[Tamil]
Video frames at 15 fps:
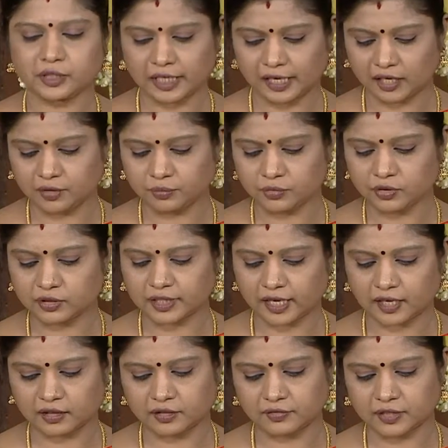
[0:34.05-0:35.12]
எலும்பு
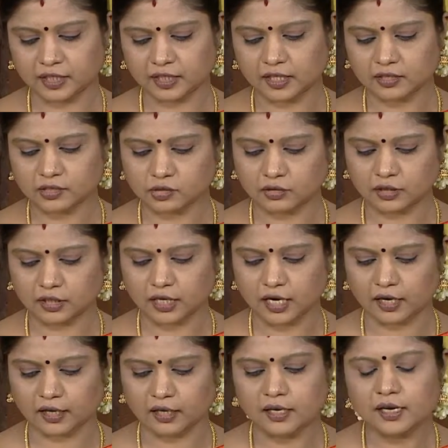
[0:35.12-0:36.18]
தேய்ந்து விட்டதாக
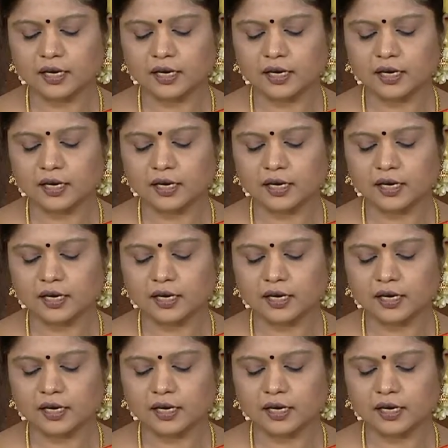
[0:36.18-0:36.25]
சொல்லியிருக்காங்க